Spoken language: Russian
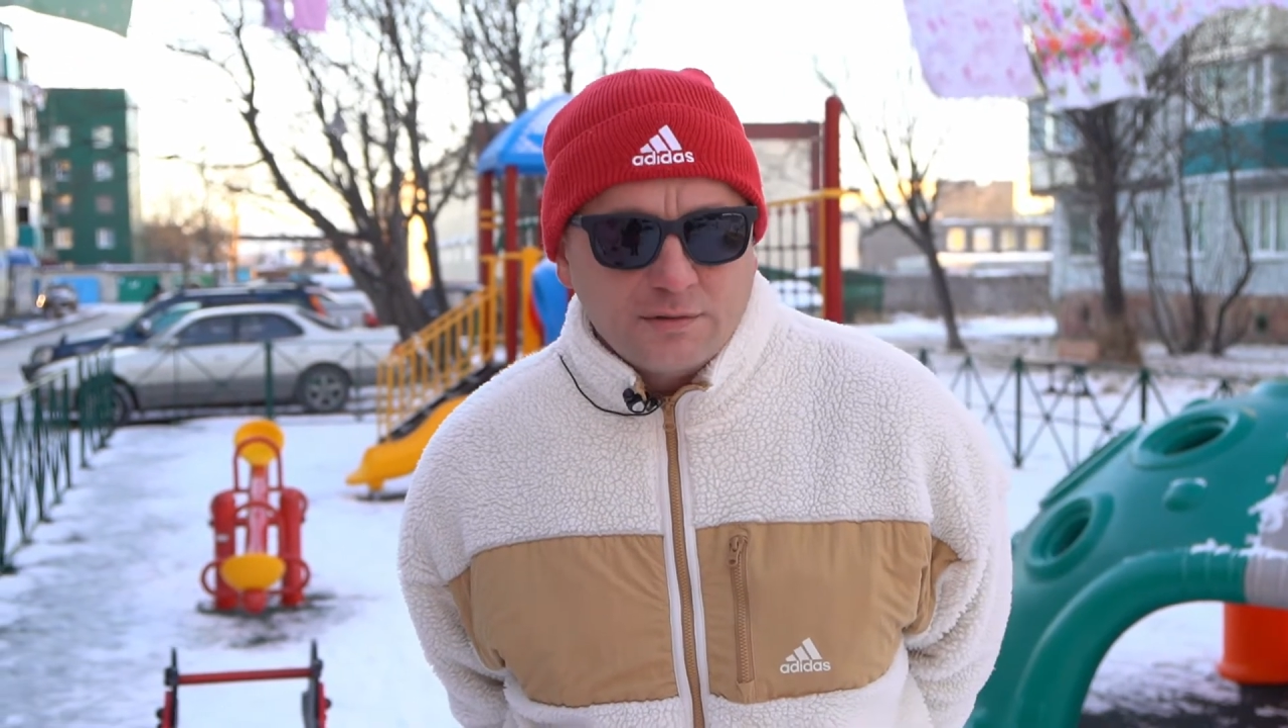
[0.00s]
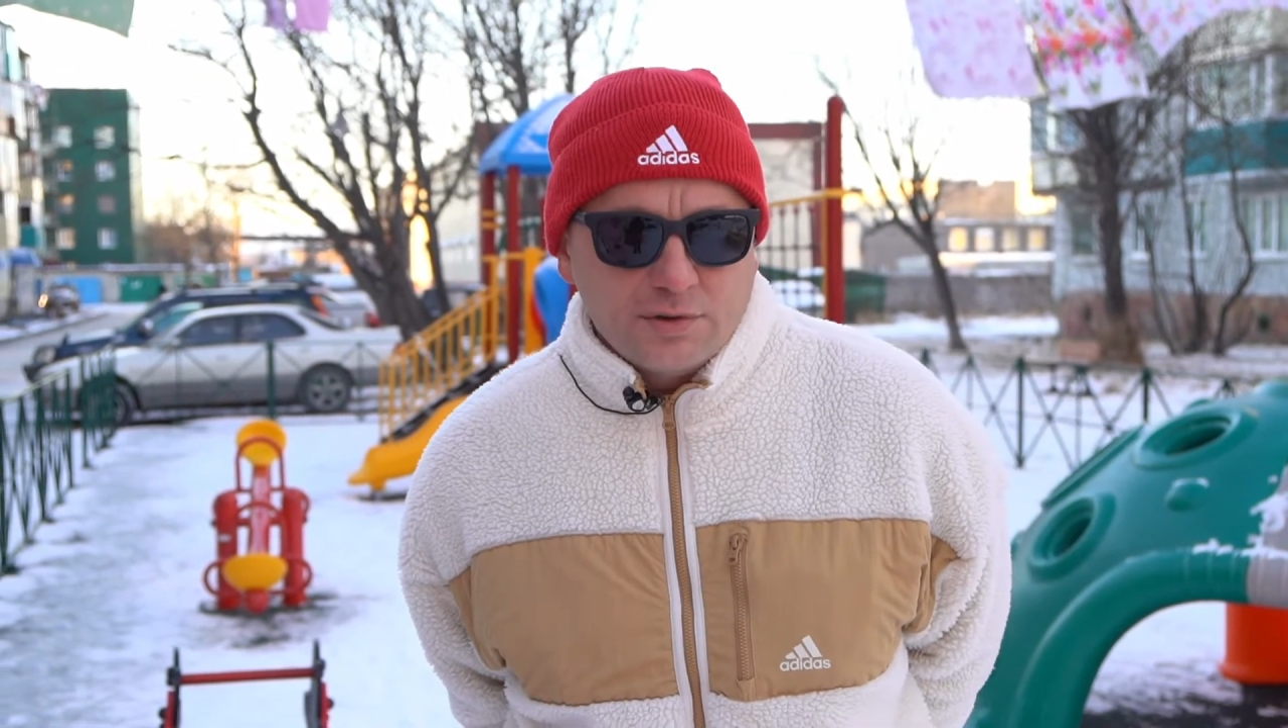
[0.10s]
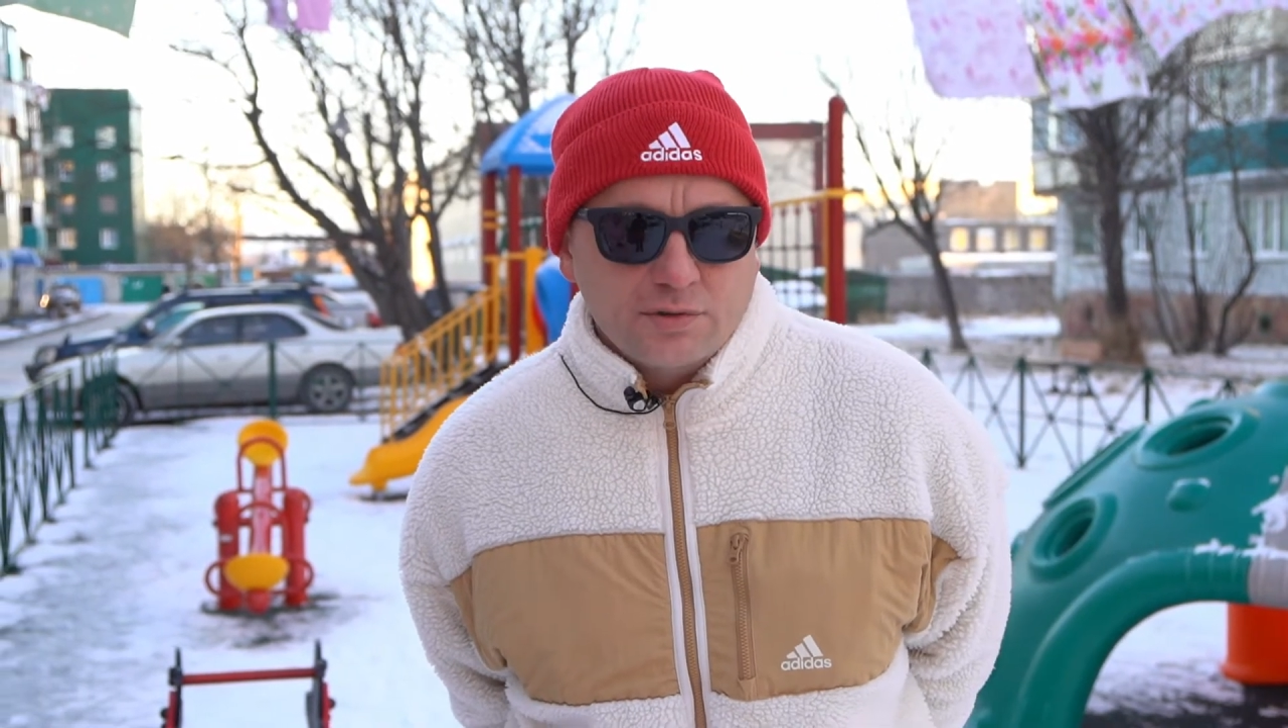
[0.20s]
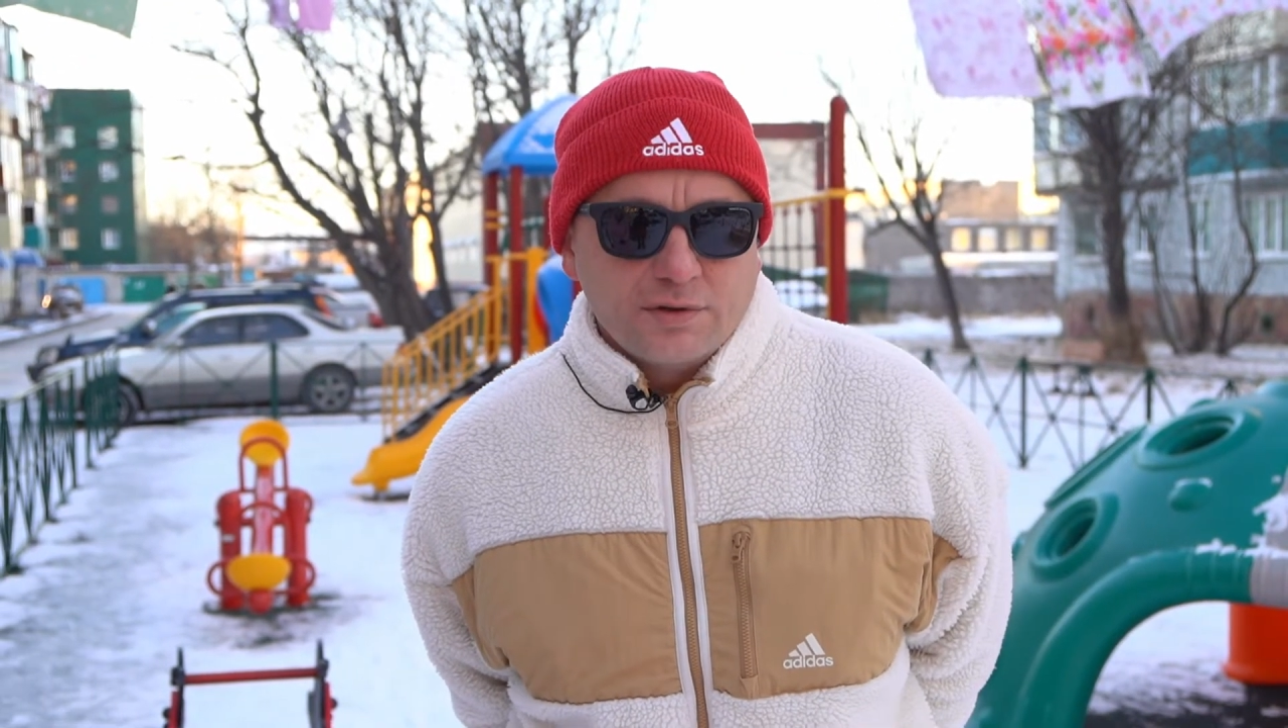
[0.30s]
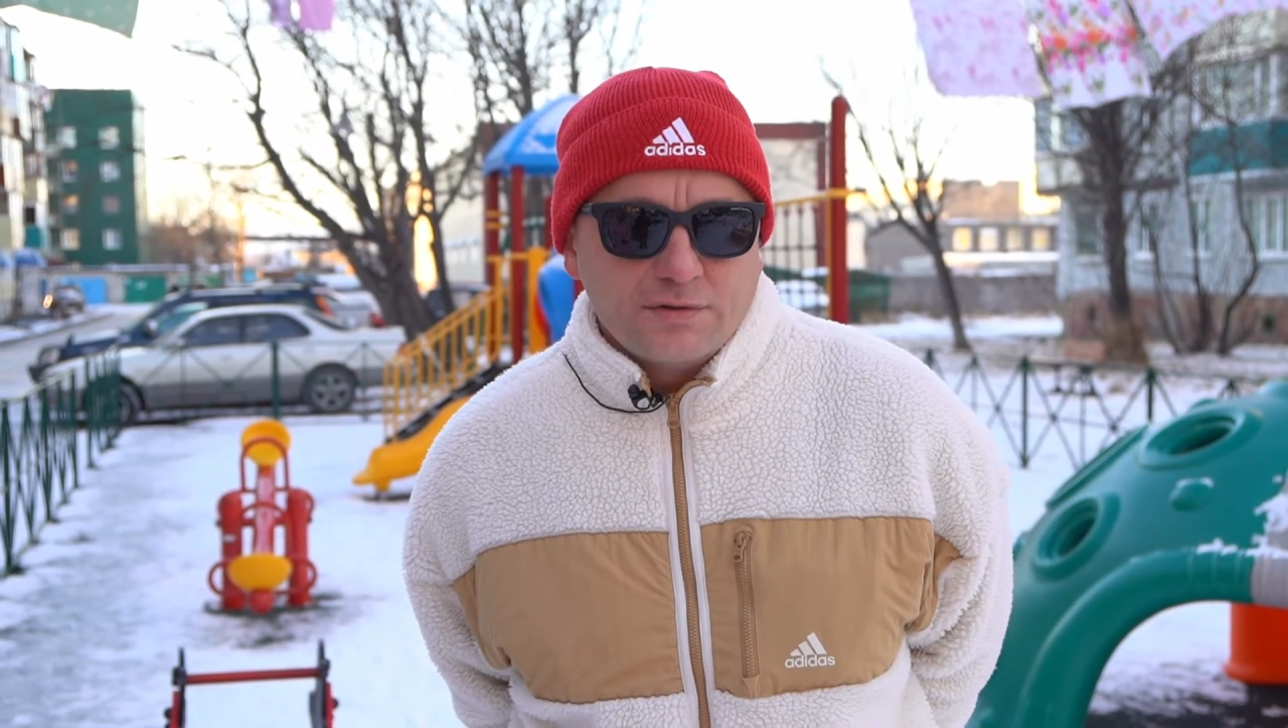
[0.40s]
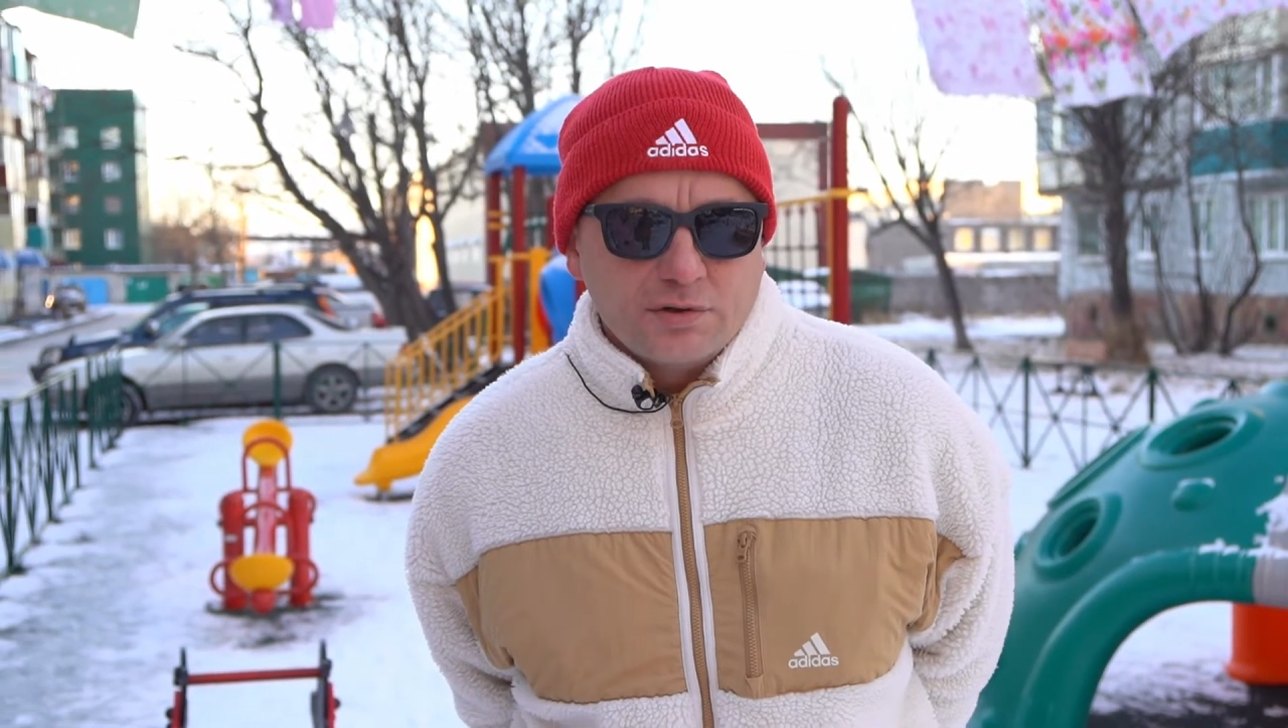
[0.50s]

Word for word: вообще у нас